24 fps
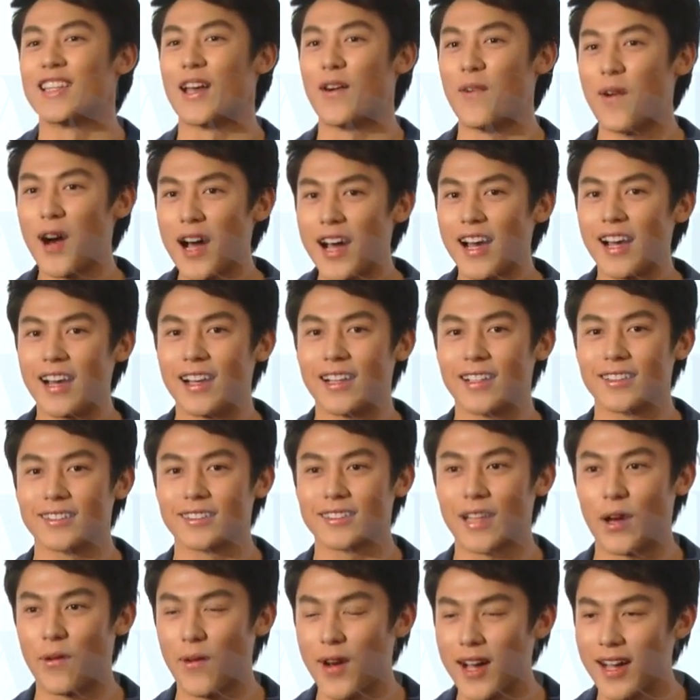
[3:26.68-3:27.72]
แต่ว่า
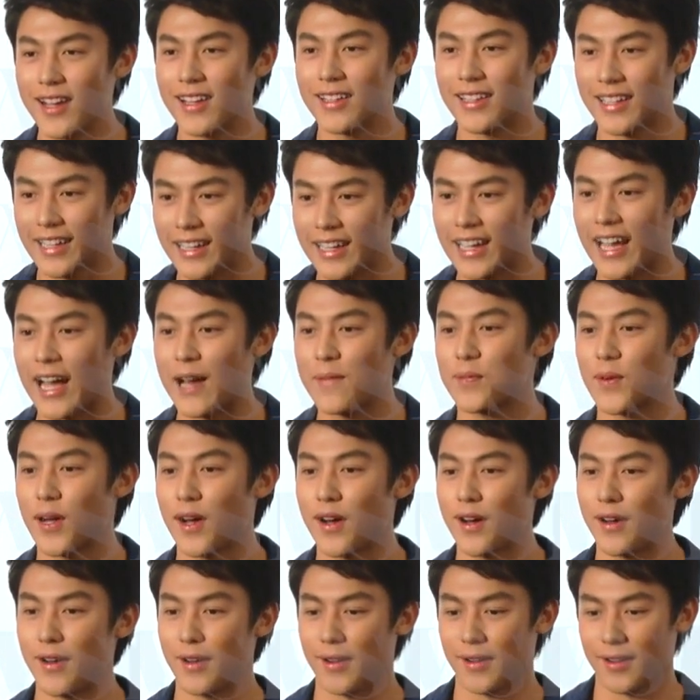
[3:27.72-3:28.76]
แต่ว่าดีครับ
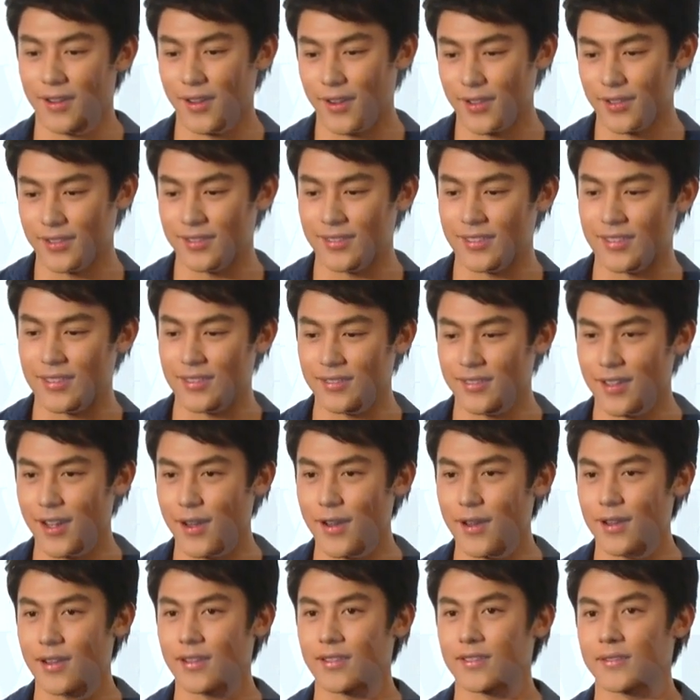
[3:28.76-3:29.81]
ก็ก็
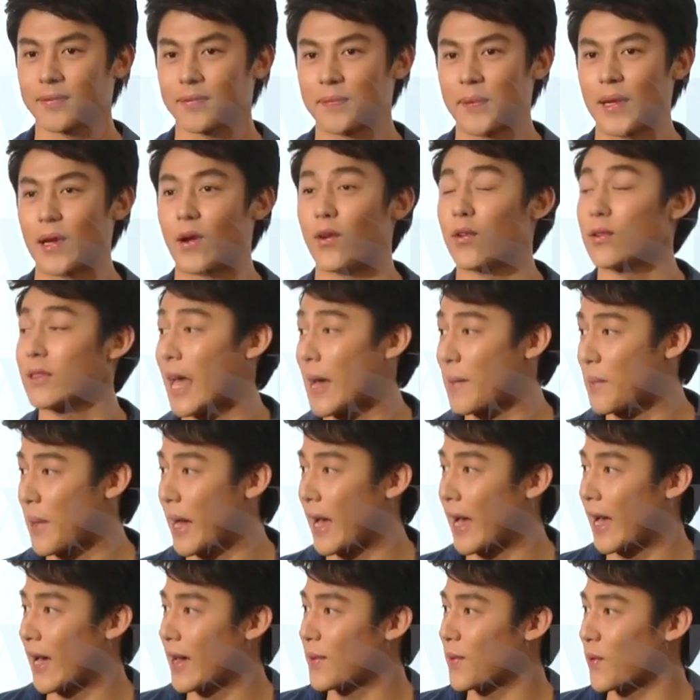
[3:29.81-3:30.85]
ก็มีแต่คนตาม
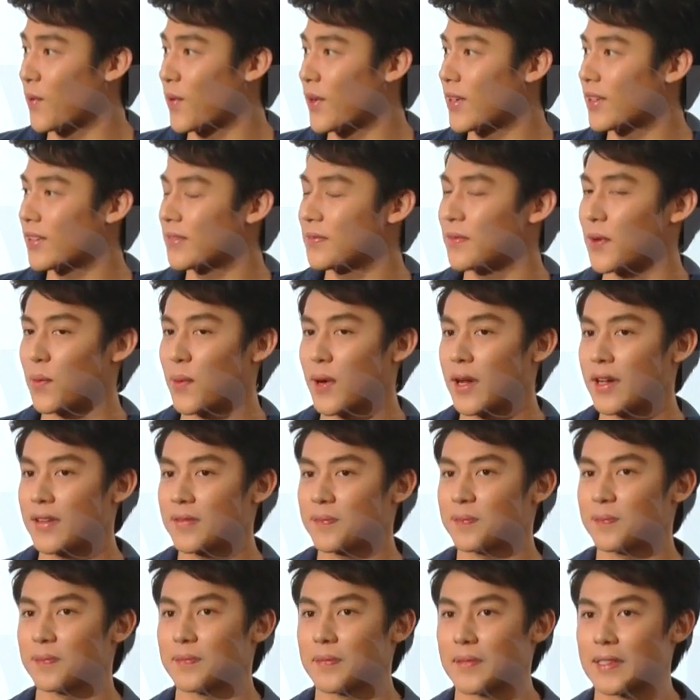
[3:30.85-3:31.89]
หา บอกว่าบอกว่า
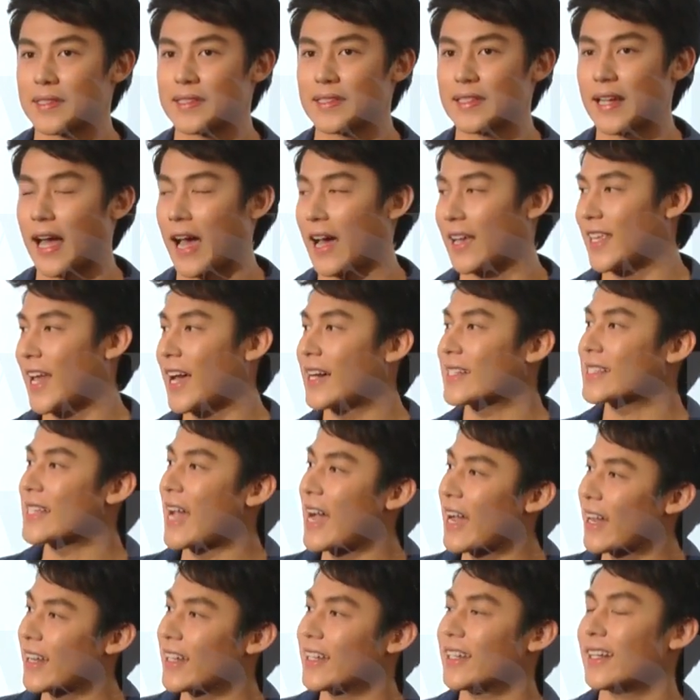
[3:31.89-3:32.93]
มันสื่อหายาก
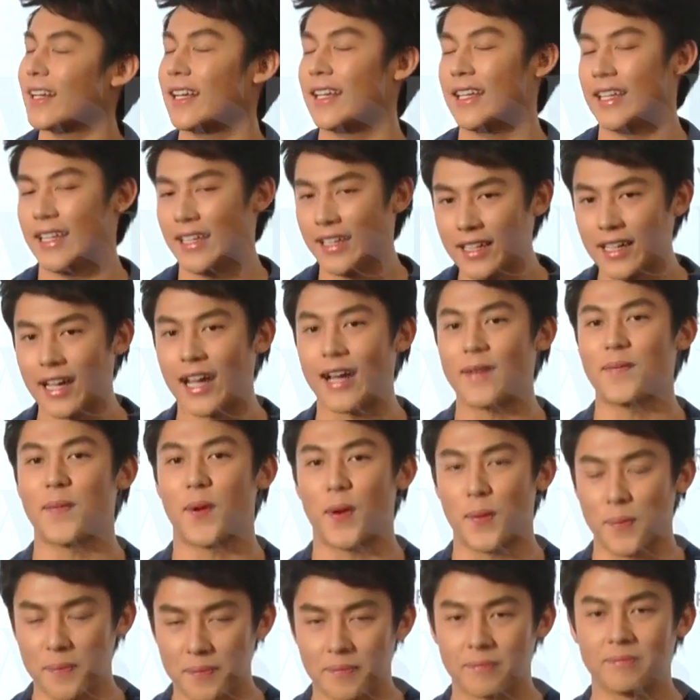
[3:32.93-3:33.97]
จัง อะไรอย่างนี้ครับ
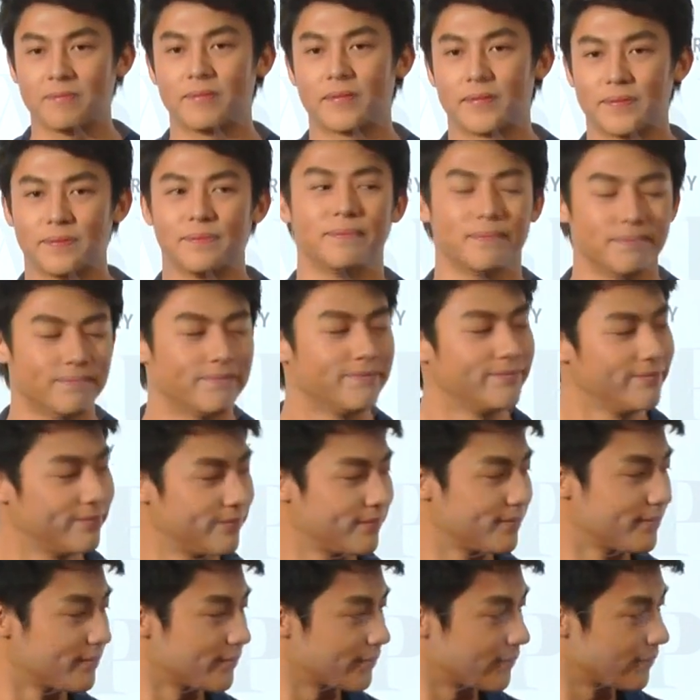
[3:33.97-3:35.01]
ผมเรา
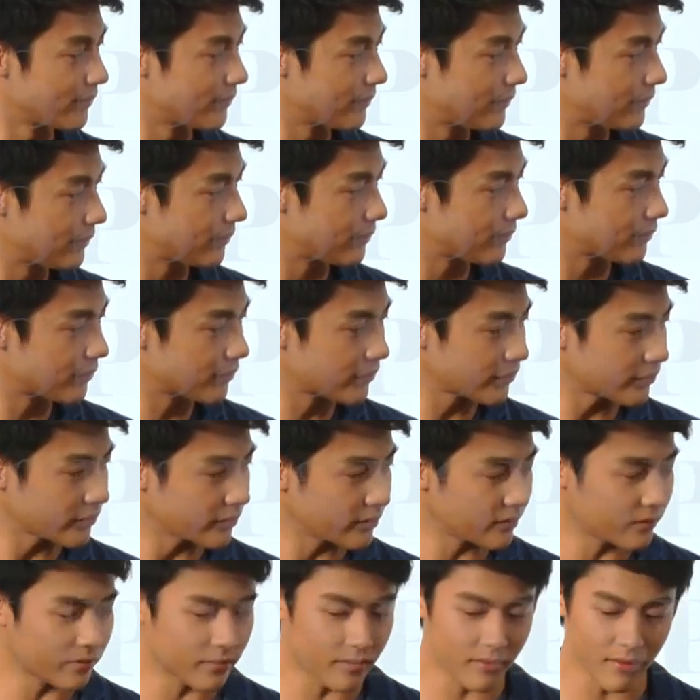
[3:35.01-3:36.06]
คิดว่าสวีทน้อยไปไหม
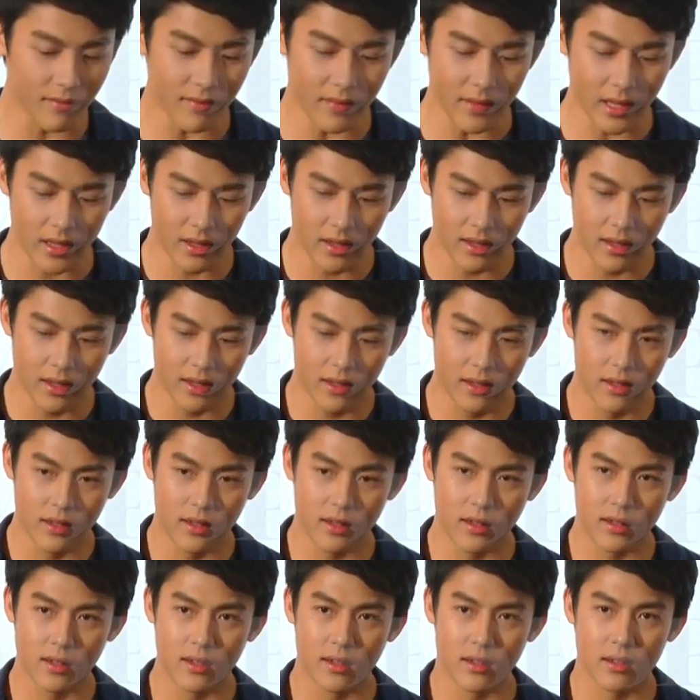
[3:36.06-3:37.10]

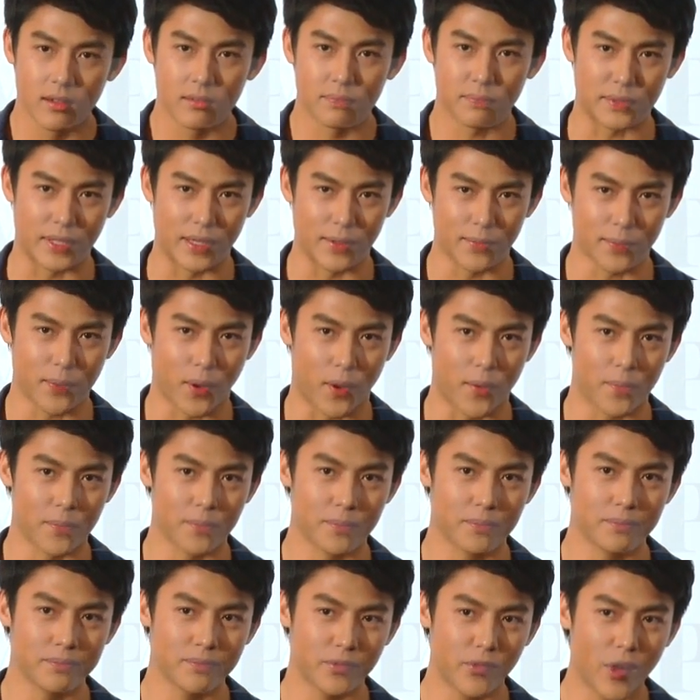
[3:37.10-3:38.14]
คะถึงผม
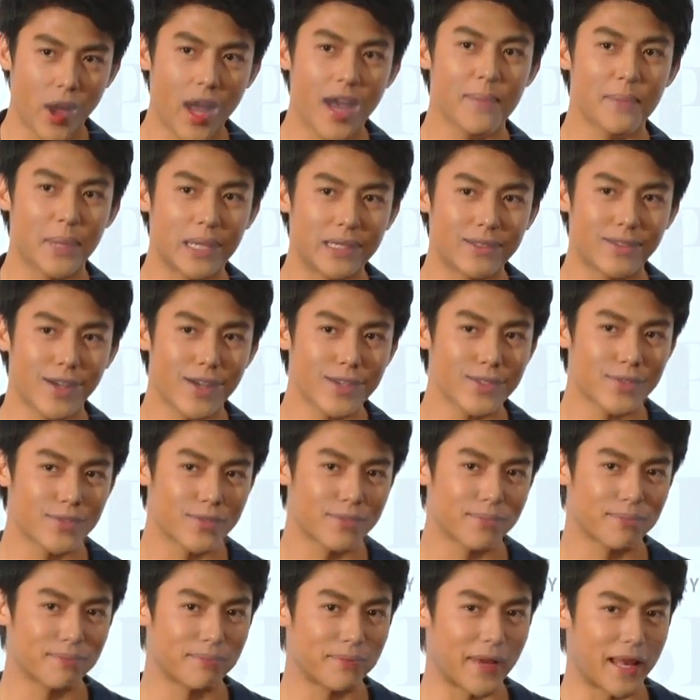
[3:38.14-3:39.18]
ว่ามันก็
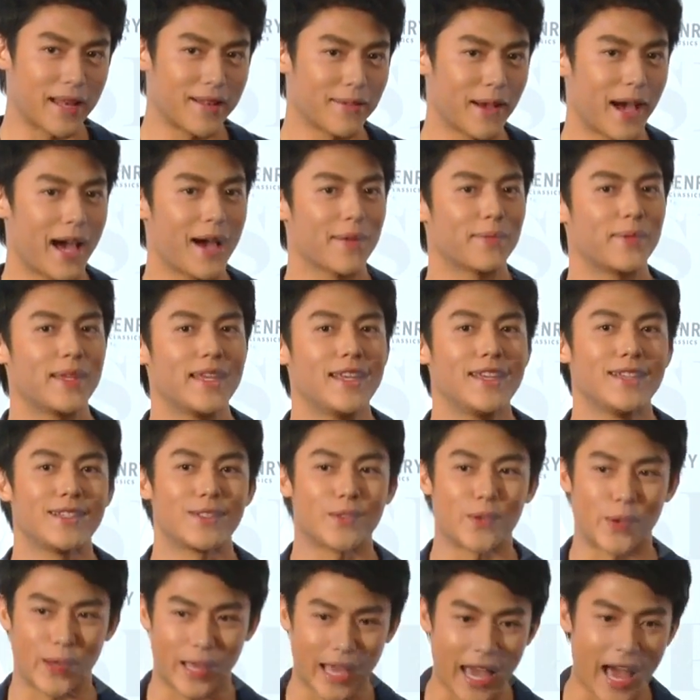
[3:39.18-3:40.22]
เป็นภาพที่
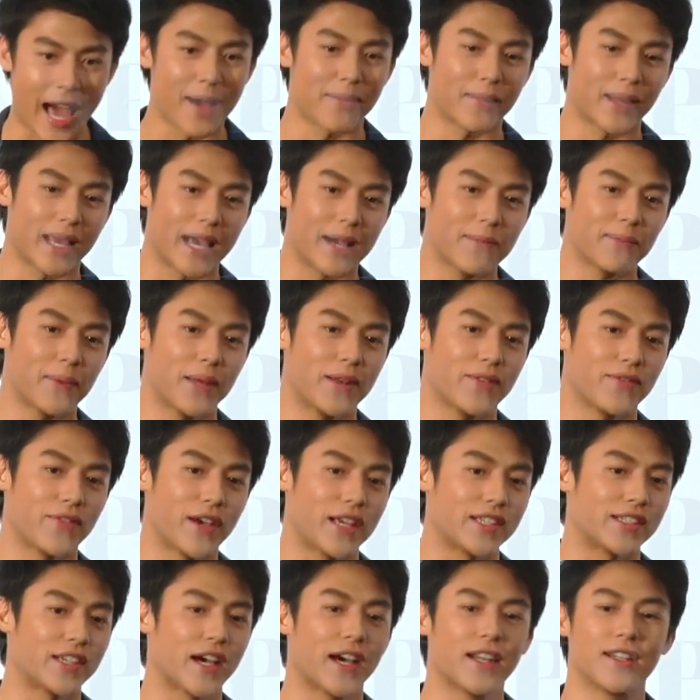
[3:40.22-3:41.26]
สวยงามนะครับ เป็นแฟ
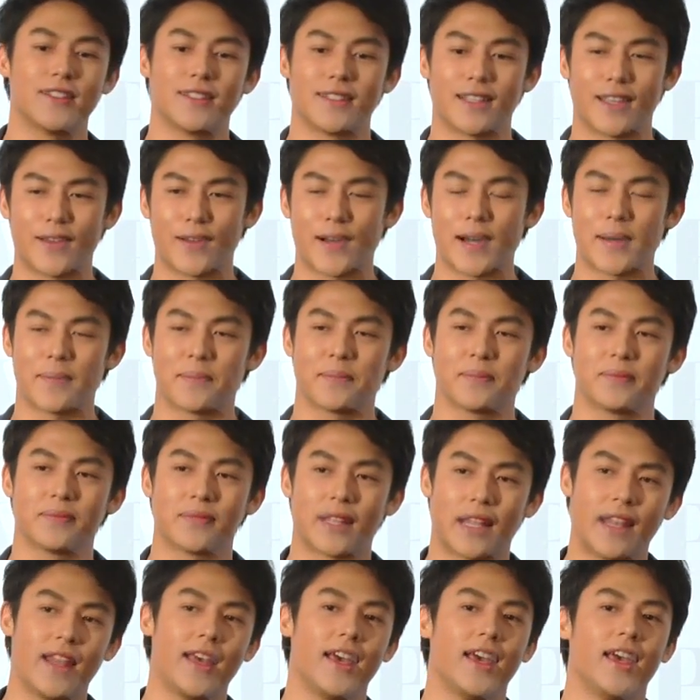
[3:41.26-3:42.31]
ชั่นเกี่ยวกับ
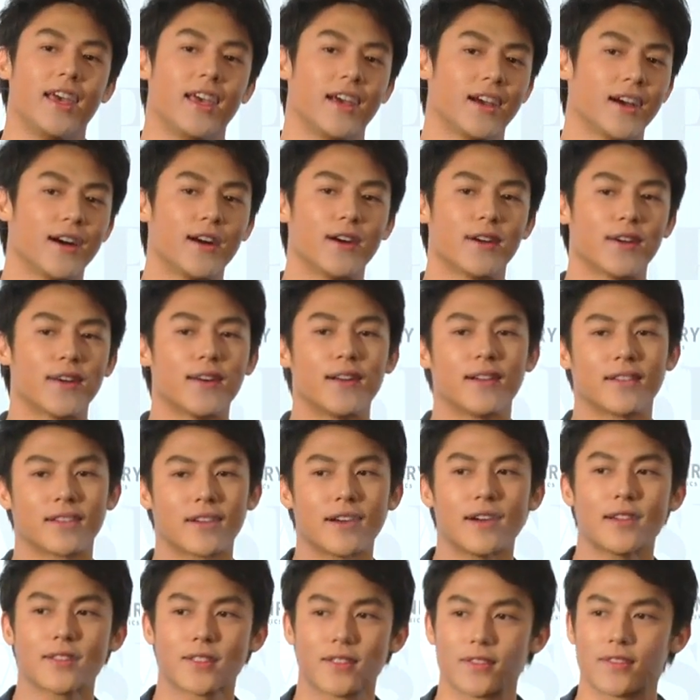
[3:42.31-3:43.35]
ทะเลก็ก็
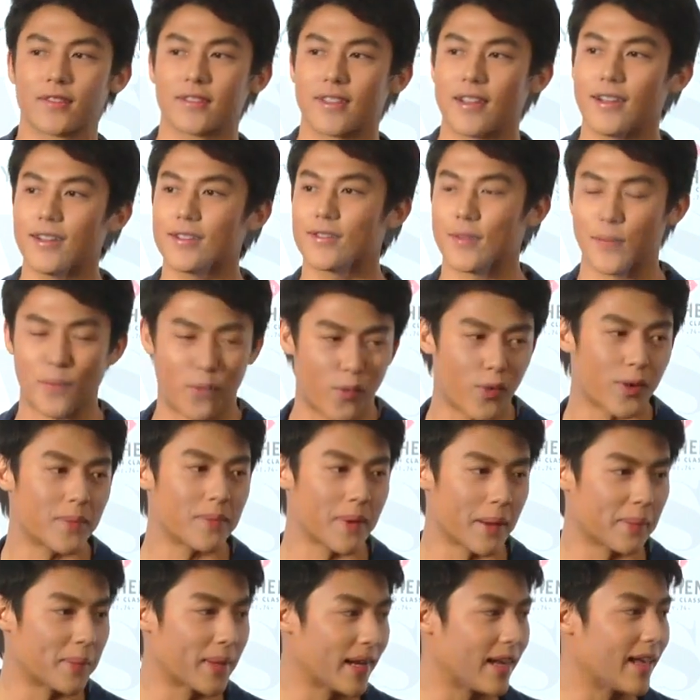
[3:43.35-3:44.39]
ก็ ก็สมควร
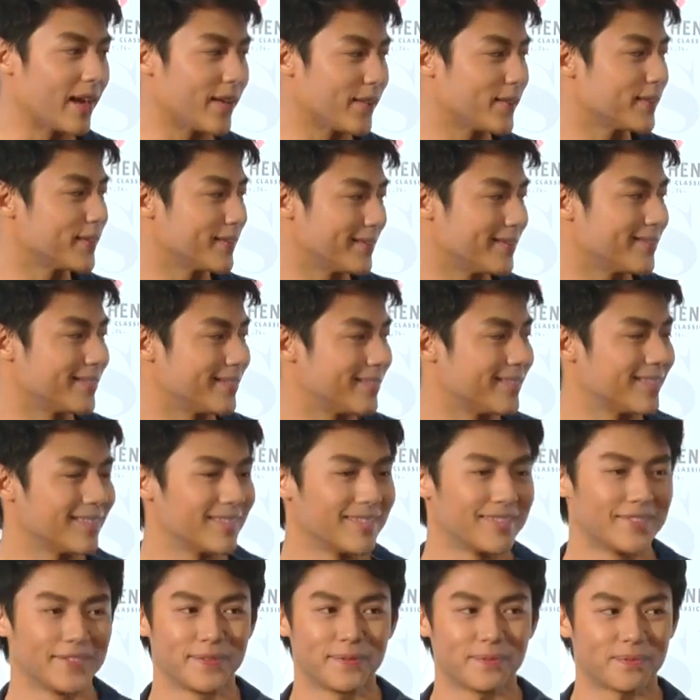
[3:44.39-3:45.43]
แบบนั้นแหละครับสวีท
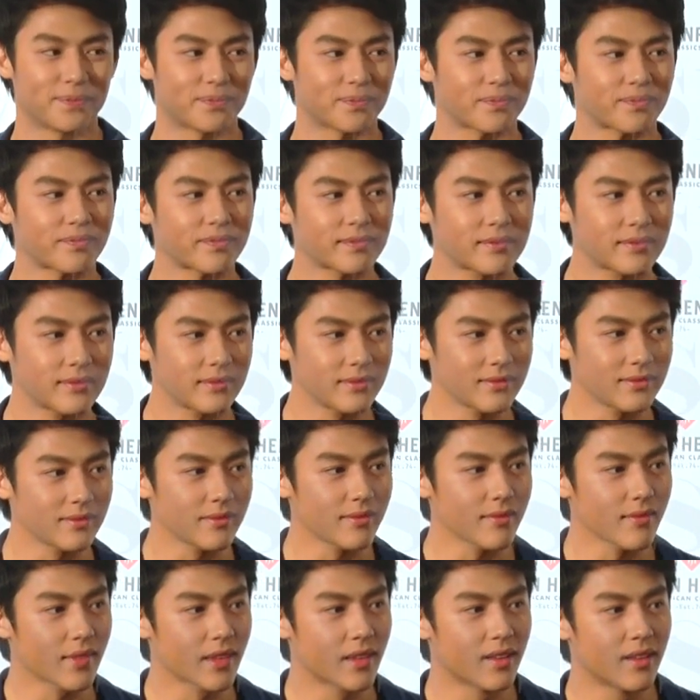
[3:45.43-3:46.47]
มากกว่านี้ให้ไปดูยเพราะ
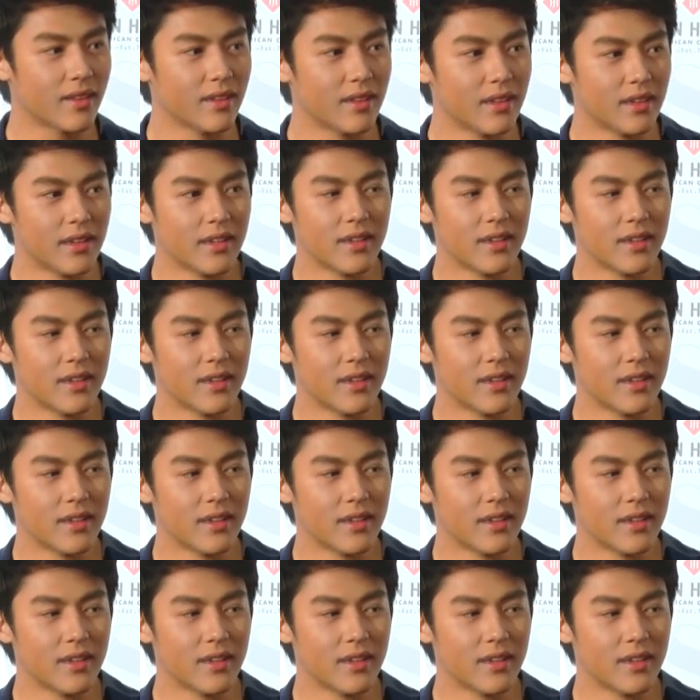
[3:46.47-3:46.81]
เก็บุกเล